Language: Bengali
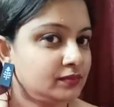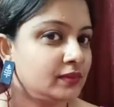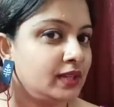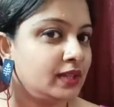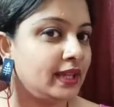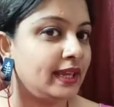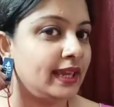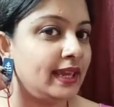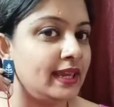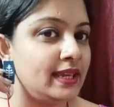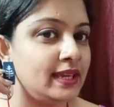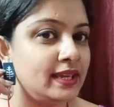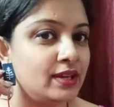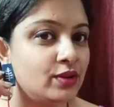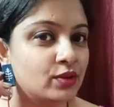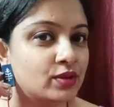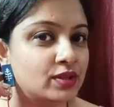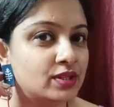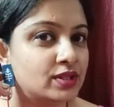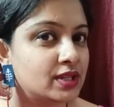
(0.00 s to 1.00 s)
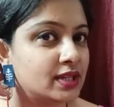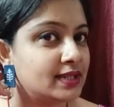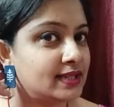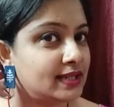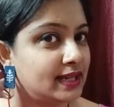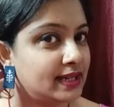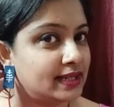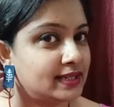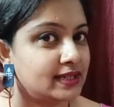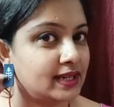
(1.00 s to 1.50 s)
এই হচ্ছে
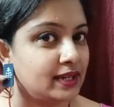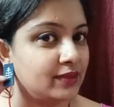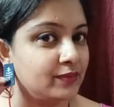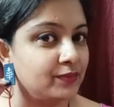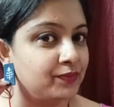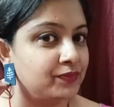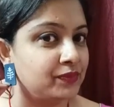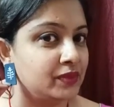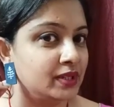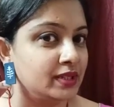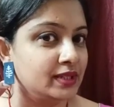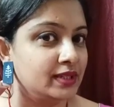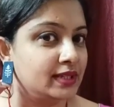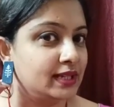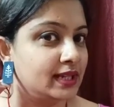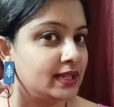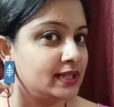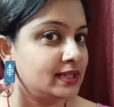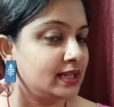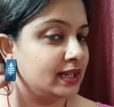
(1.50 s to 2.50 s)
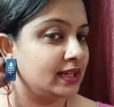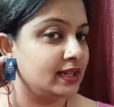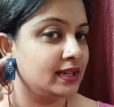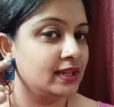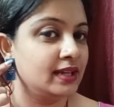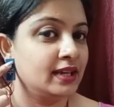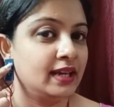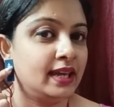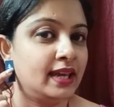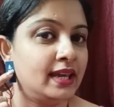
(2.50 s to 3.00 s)
সেটটা ঠিক আছে
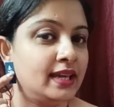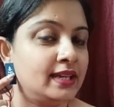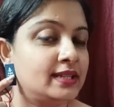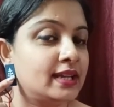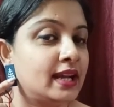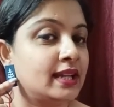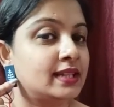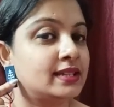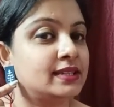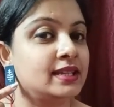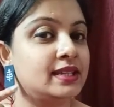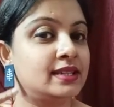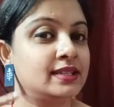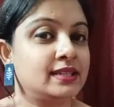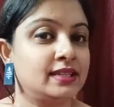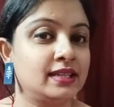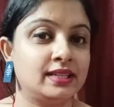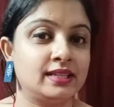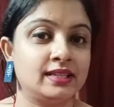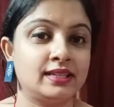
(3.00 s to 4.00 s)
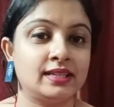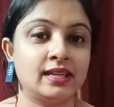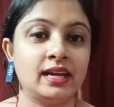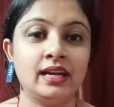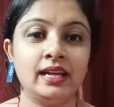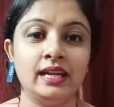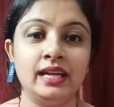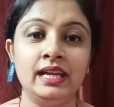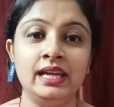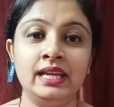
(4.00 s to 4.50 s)
এই যাচ্ছে সিটটা
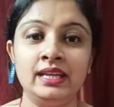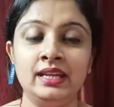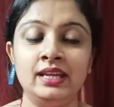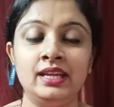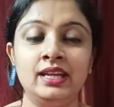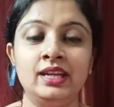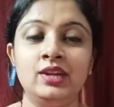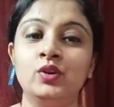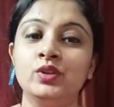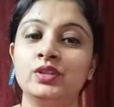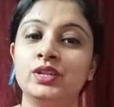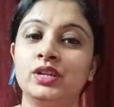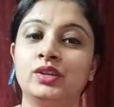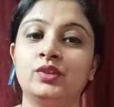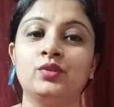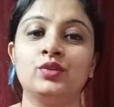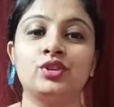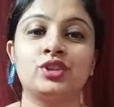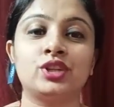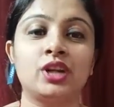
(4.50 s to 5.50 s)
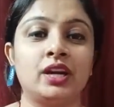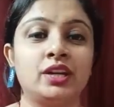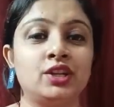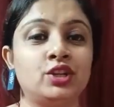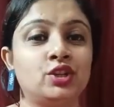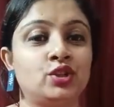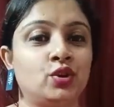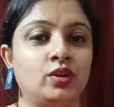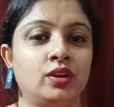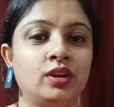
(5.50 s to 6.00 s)
ইন্ডিগো যে কোনো শাড়ির
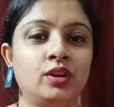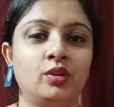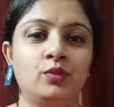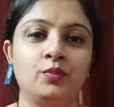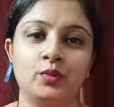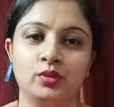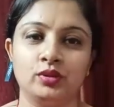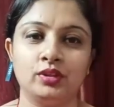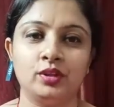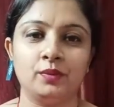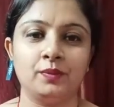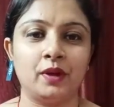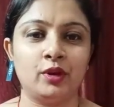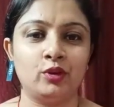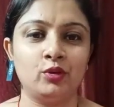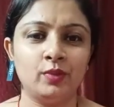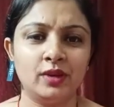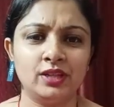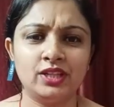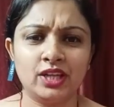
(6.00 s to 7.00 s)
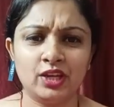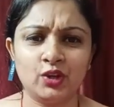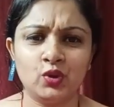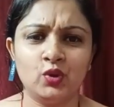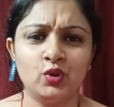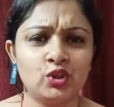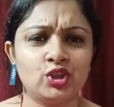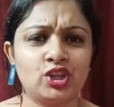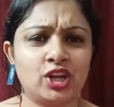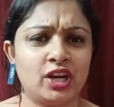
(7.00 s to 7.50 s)
সঙ্গেও পরতে পারো বা যে কোনো
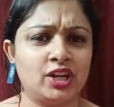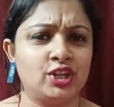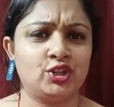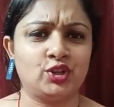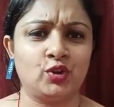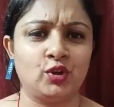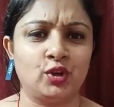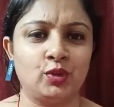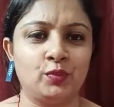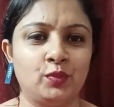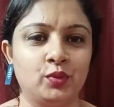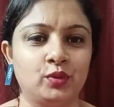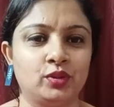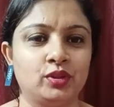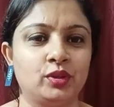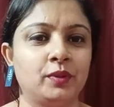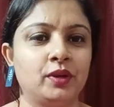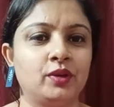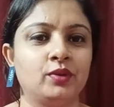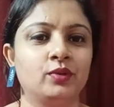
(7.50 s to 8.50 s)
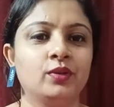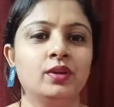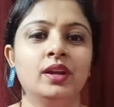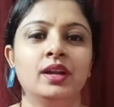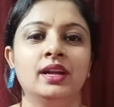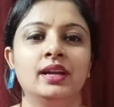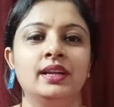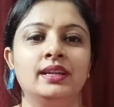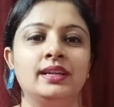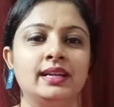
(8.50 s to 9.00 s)
শাড়ির সঙ্গে পরতে পারো
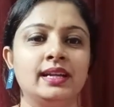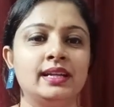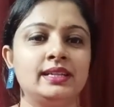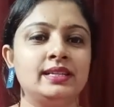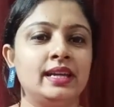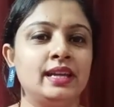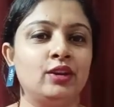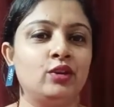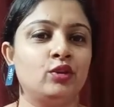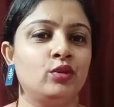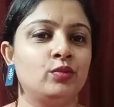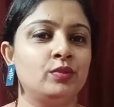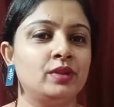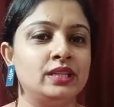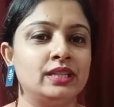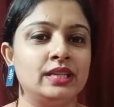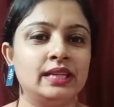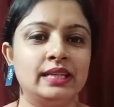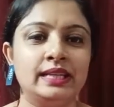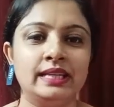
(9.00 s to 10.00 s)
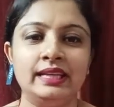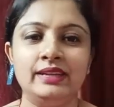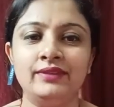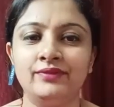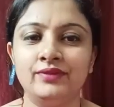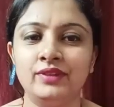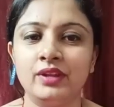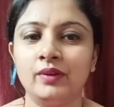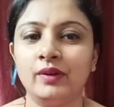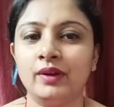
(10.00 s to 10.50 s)
ঠিক আছে এরকম নিচে লিফ
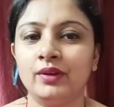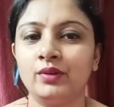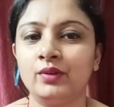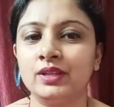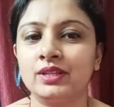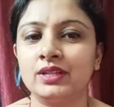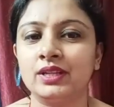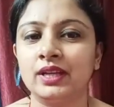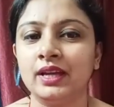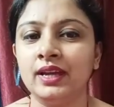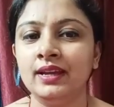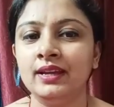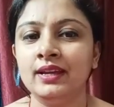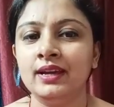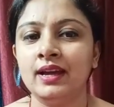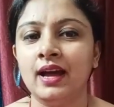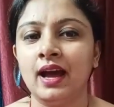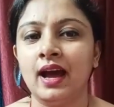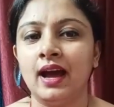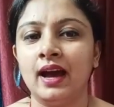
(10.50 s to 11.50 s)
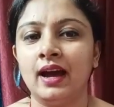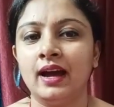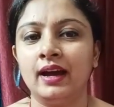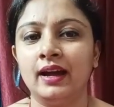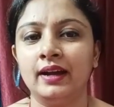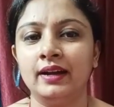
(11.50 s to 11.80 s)
দেওয়া রয়েছে আর